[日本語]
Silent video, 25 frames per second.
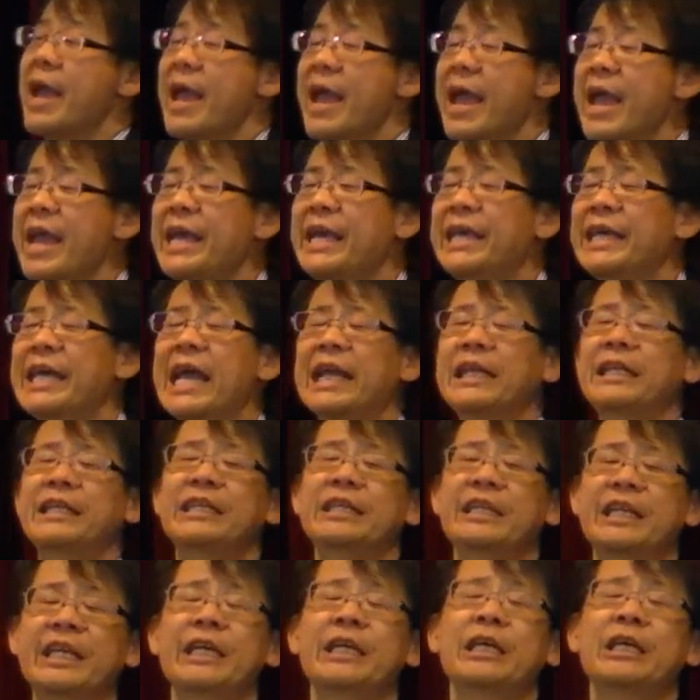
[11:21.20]
永
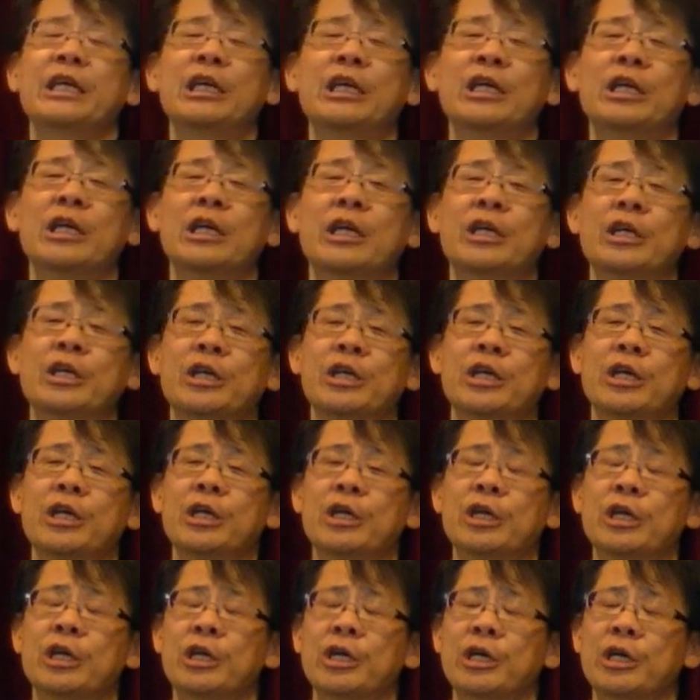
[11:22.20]
遠に
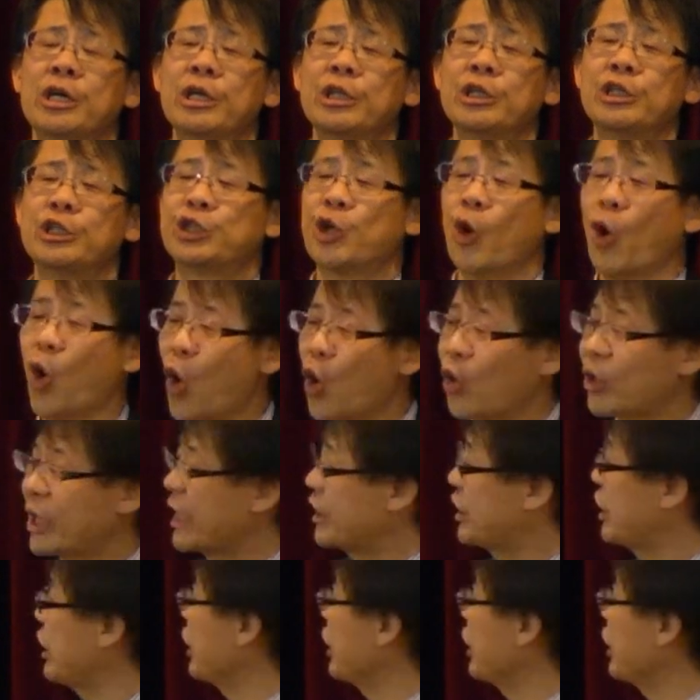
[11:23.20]
帳消